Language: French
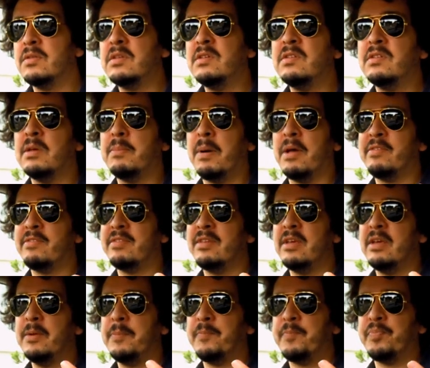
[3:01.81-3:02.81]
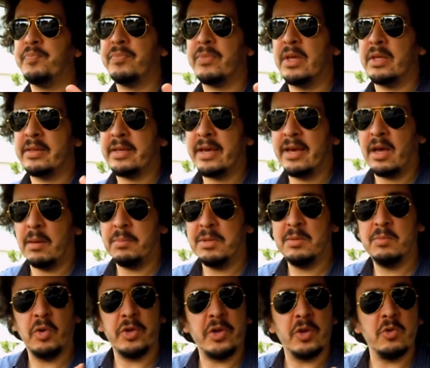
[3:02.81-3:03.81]
ce qui s'est passé très
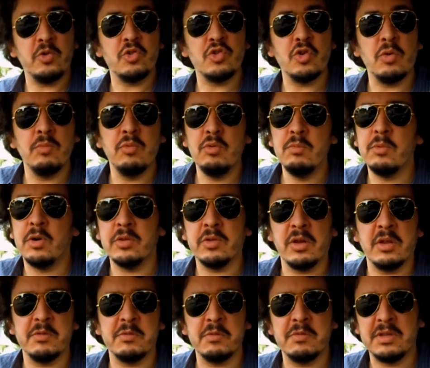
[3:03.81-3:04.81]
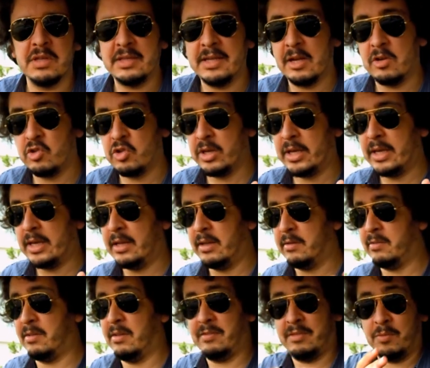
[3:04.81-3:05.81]
rapidement, il y a un chamboulement dans la société algérienne.
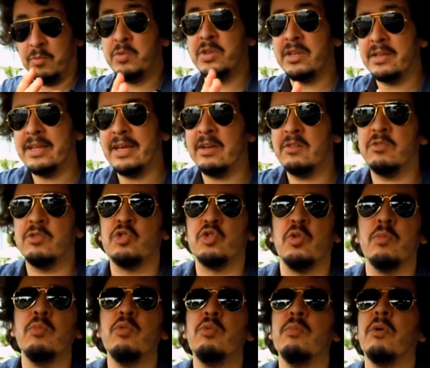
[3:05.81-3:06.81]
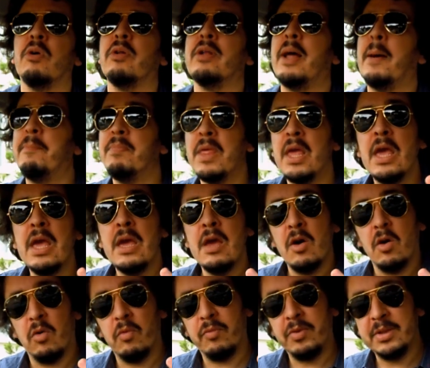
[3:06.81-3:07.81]
Ça, ça vous intéresse, ce chamboulement-là
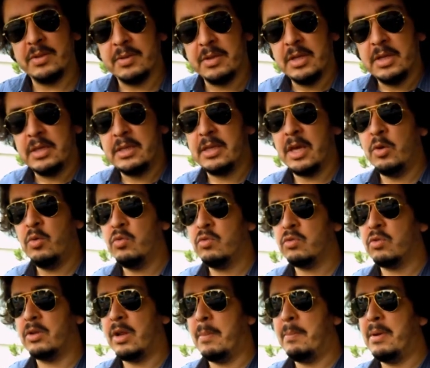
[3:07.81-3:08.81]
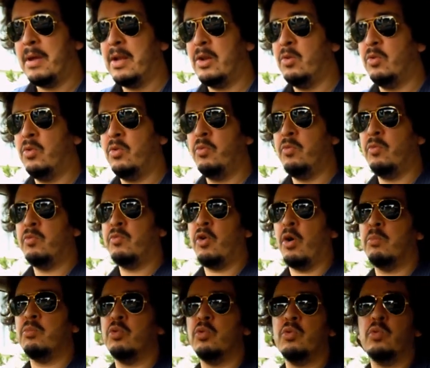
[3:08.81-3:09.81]
En fait, il y a eu ce qu'on appelle une
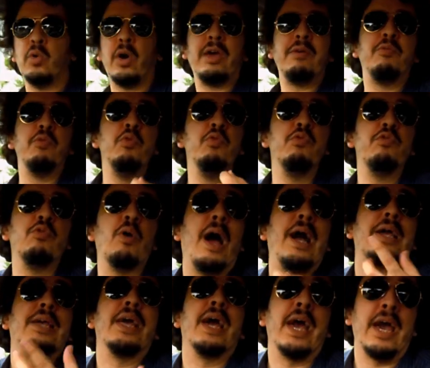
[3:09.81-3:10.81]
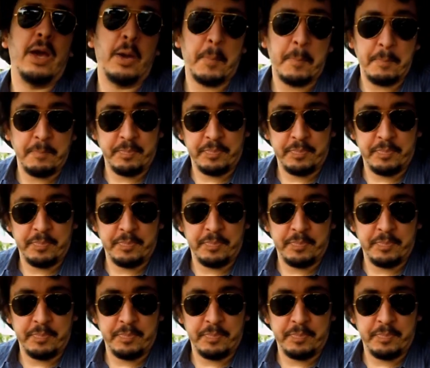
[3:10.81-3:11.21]
forme de, révolution agraire.